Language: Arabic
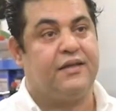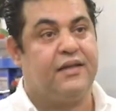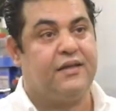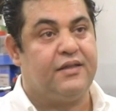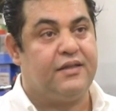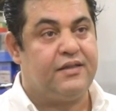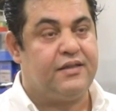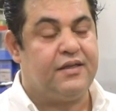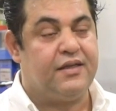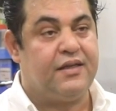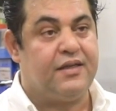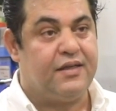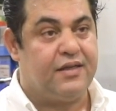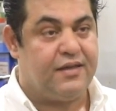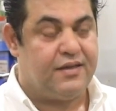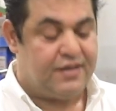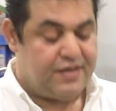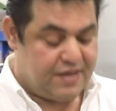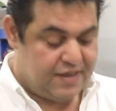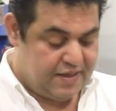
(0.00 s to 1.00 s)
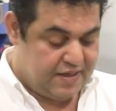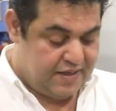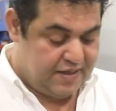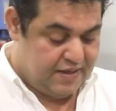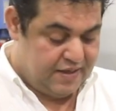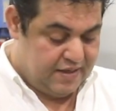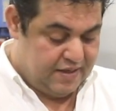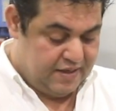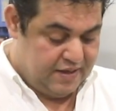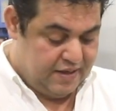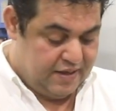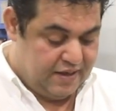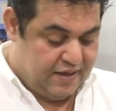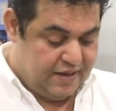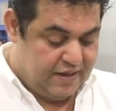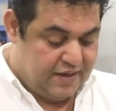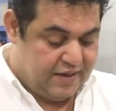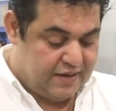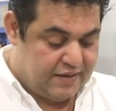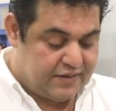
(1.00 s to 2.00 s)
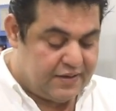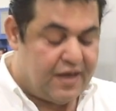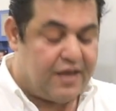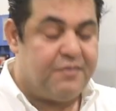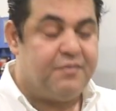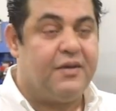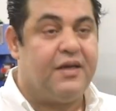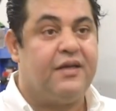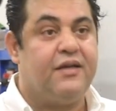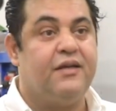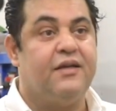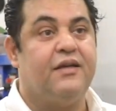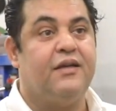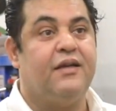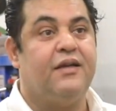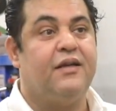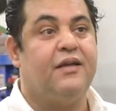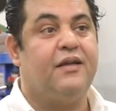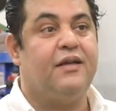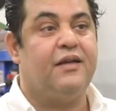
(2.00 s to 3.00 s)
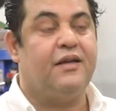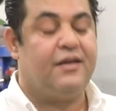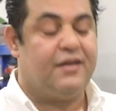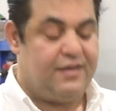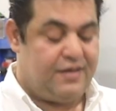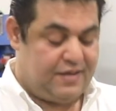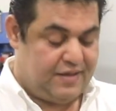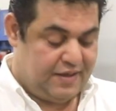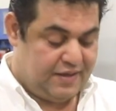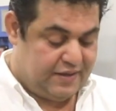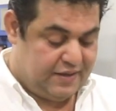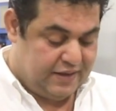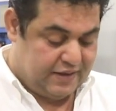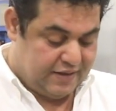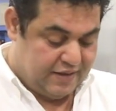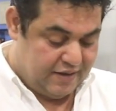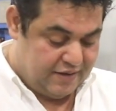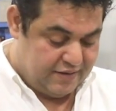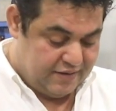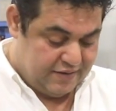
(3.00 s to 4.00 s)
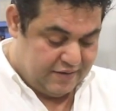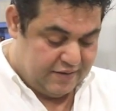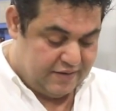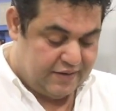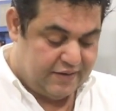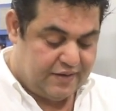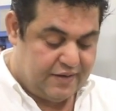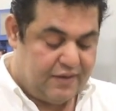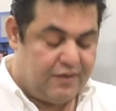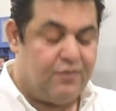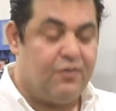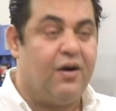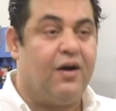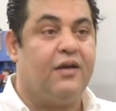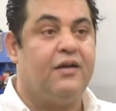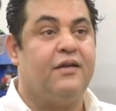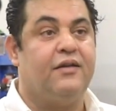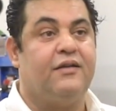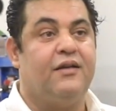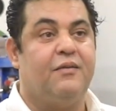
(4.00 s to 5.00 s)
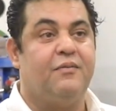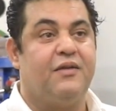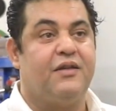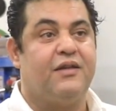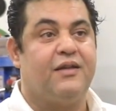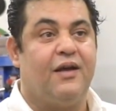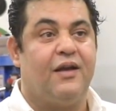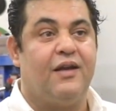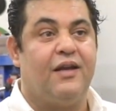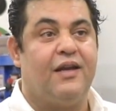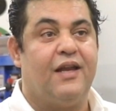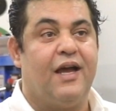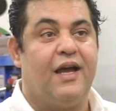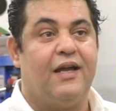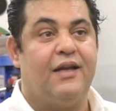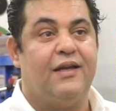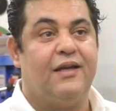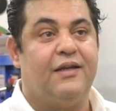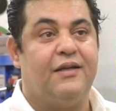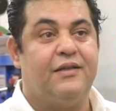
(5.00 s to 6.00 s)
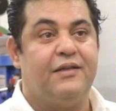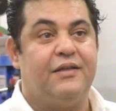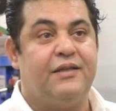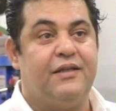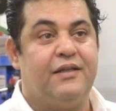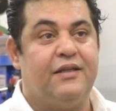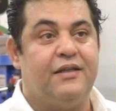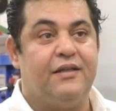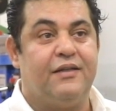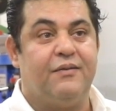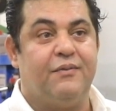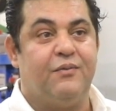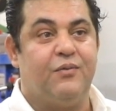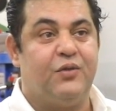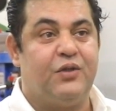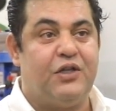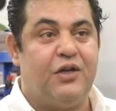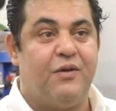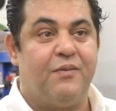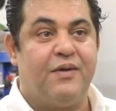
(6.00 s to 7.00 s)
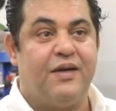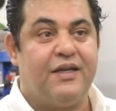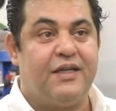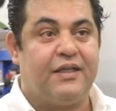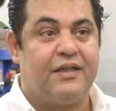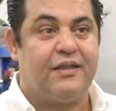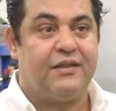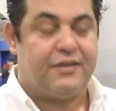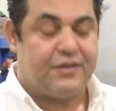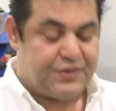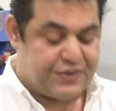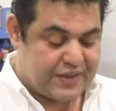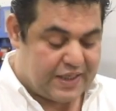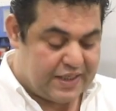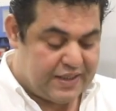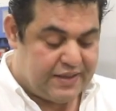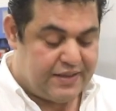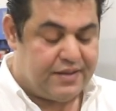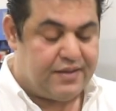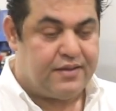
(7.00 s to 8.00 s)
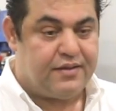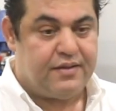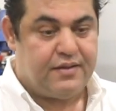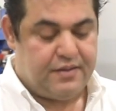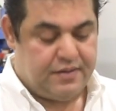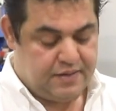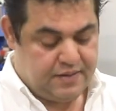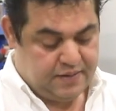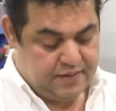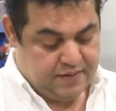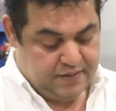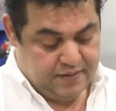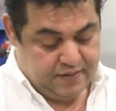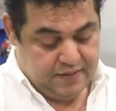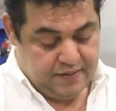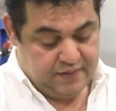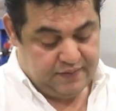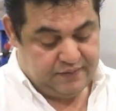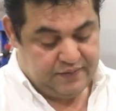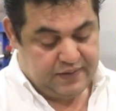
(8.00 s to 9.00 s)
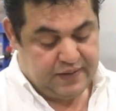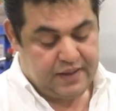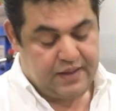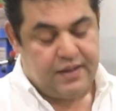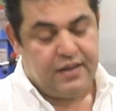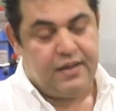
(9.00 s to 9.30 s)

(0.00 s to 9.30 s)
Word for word: كنت آه، دائما آه، عندي كان الوالد المثال الاعلى عندي من يوم انا كنت صغير ف